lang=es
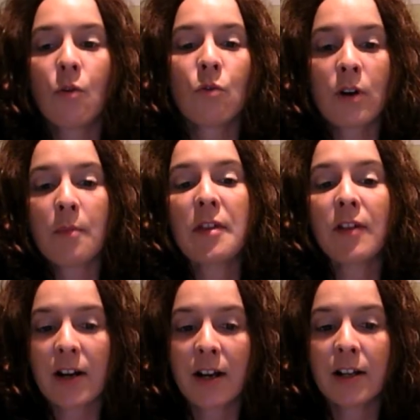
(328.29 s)
una
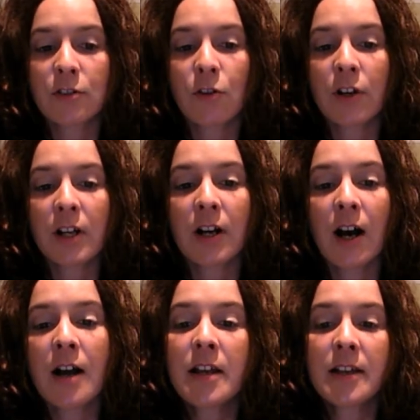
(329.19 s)
pizarra
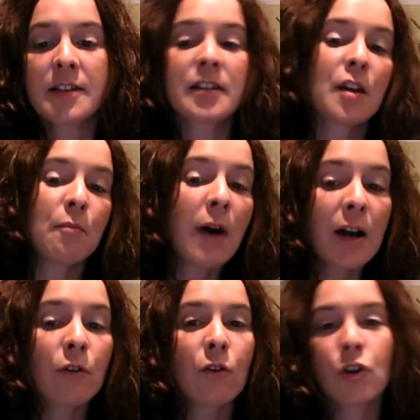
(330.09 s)
electrónica y sin
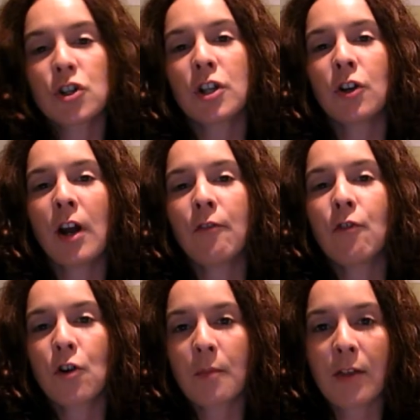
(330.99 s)
embargo no se dio la
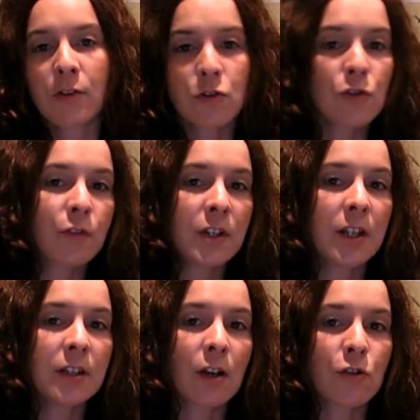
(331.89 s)
formación
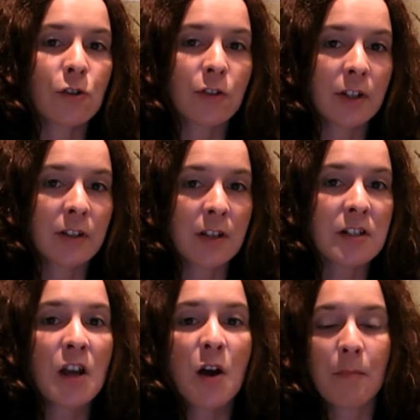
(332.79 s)
suficiente a los
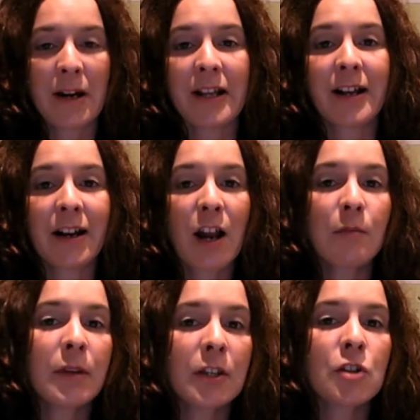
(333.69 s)
docentes para que
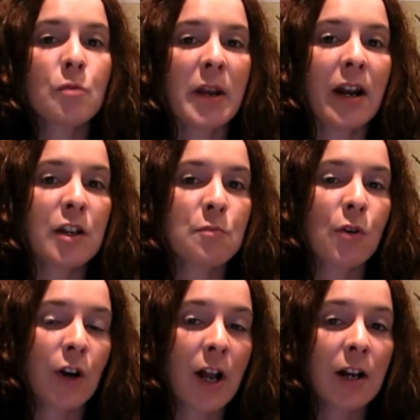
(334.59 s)
realmente supieran
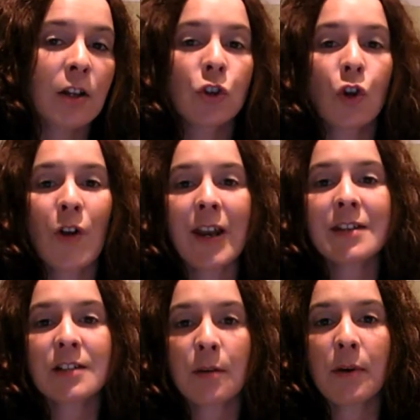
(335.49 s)
explorar todas
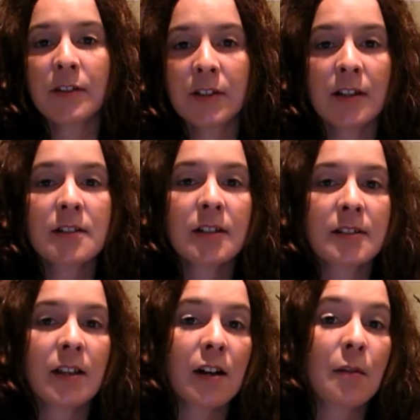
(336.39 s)
las capacidades que
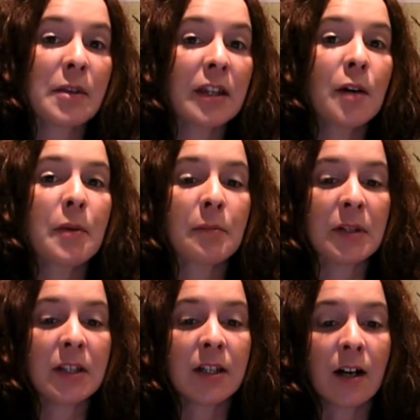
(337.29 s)
esta herramienta
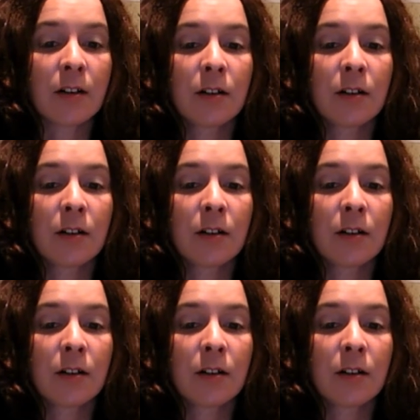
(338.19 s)
permitía.